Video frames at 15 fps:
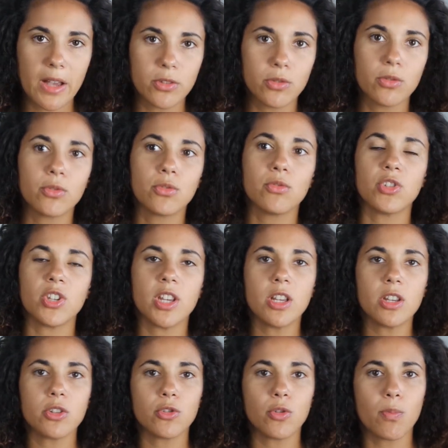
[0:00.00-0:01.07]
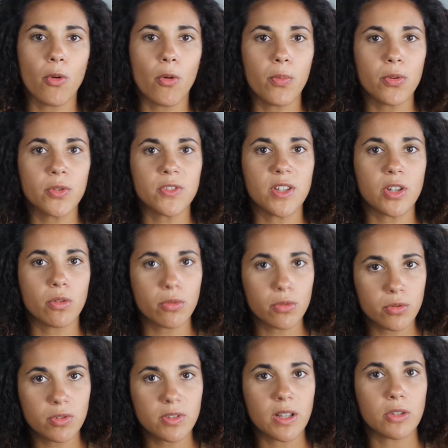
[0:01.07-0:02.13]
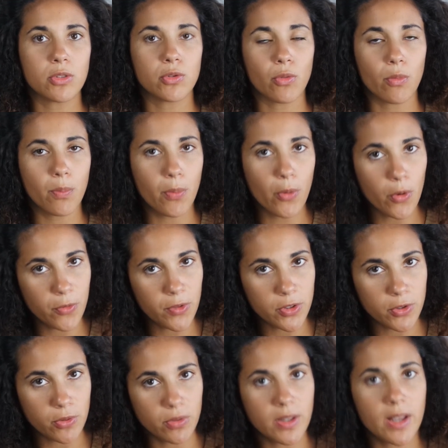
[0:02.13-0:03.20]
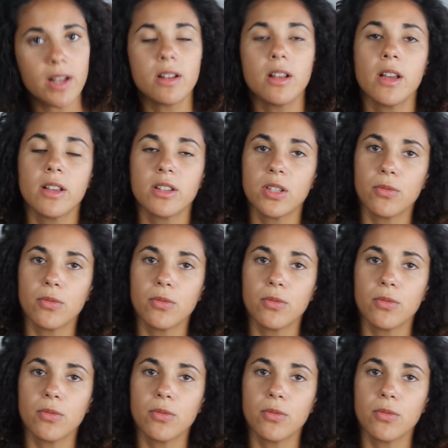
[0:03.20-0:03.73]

À ce sujet, je propose des consultations professionnelles